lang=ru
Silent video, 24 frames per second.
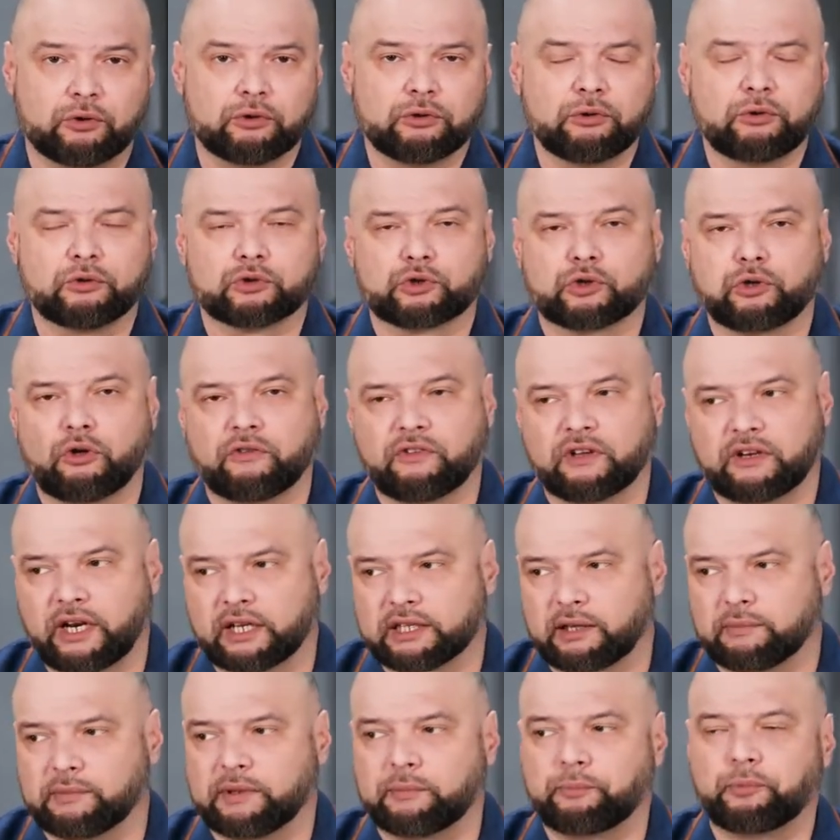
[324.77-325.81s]
Ну, условно говоря,
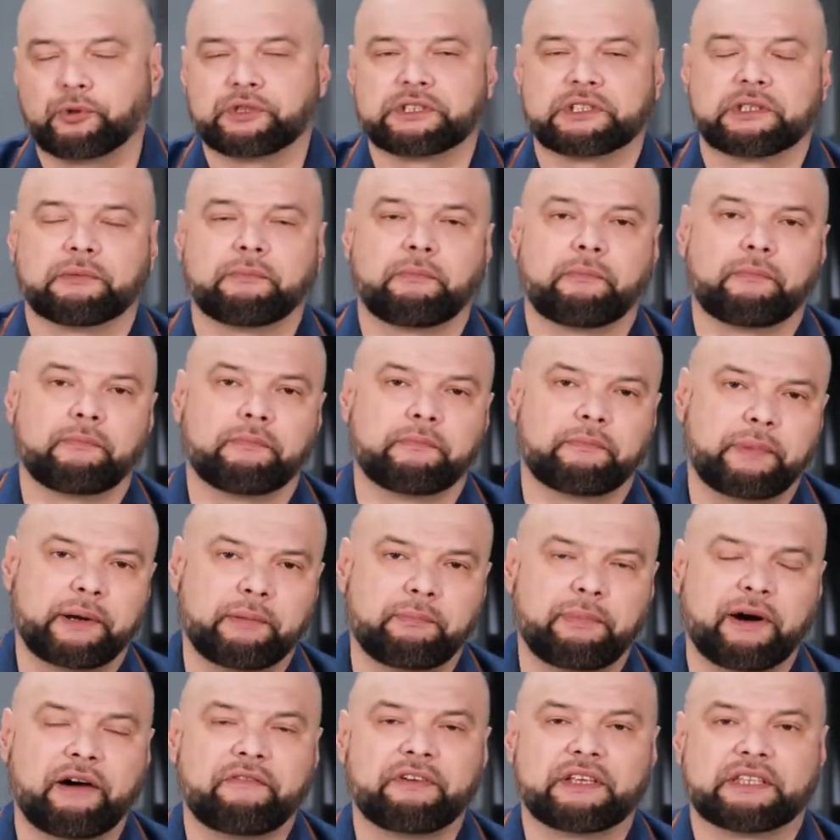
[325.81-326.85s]
там, допустим,
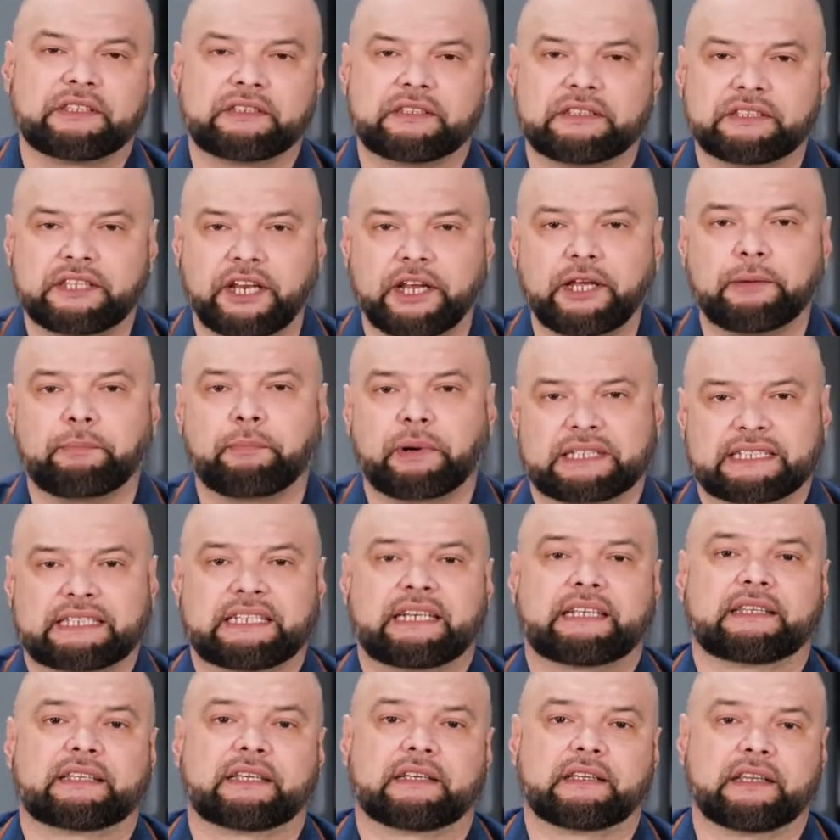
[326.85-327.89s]
прибавит
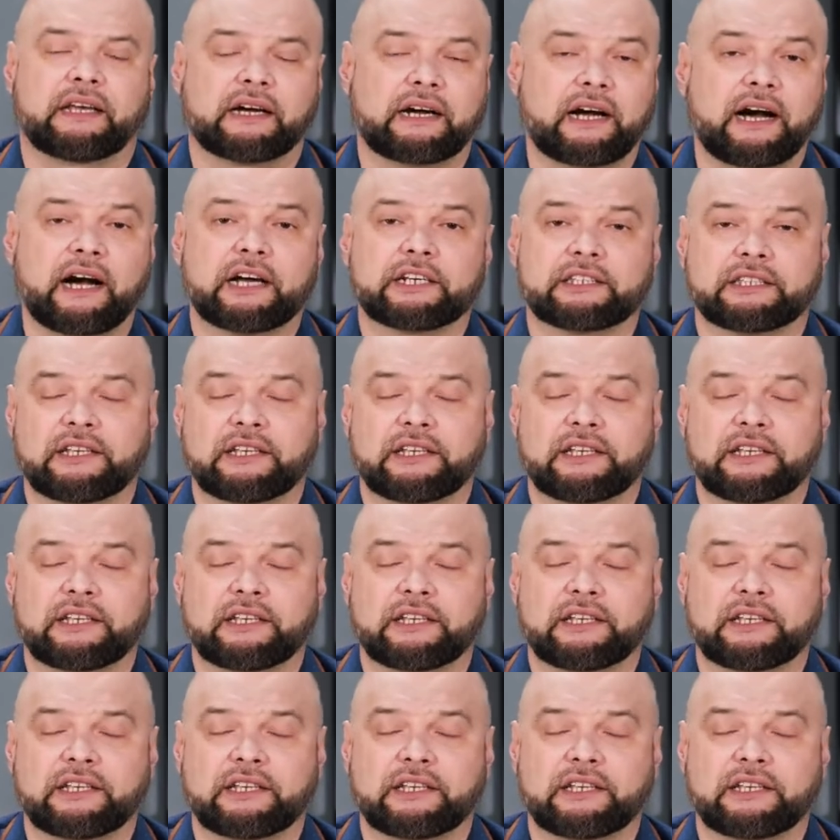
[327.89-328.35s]
3% на, кажд...